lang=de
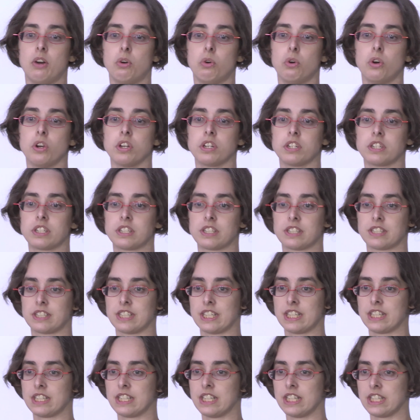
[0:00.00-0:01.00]
und
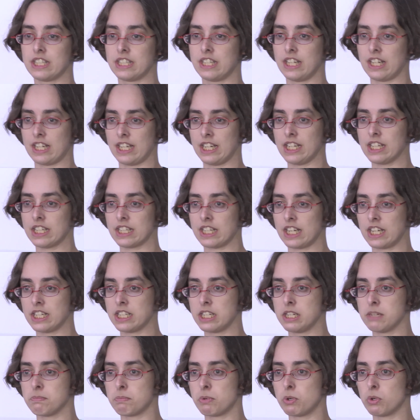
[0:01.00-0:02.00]
sich nicht direkt an
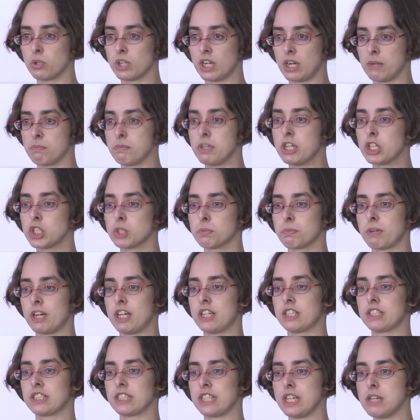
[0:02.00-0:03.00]
die
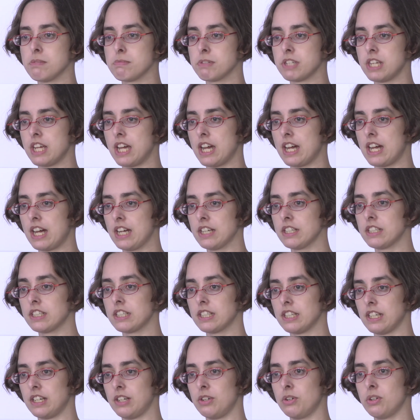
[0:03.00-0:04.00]
Programmiersprachen selbst
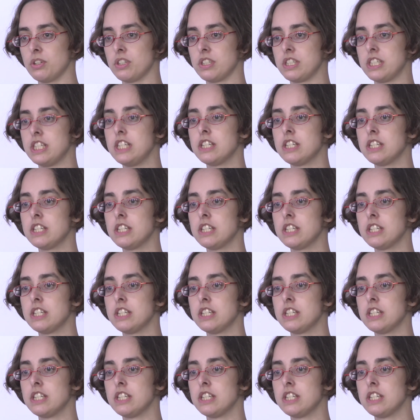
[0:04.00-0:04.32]
herantrauen, die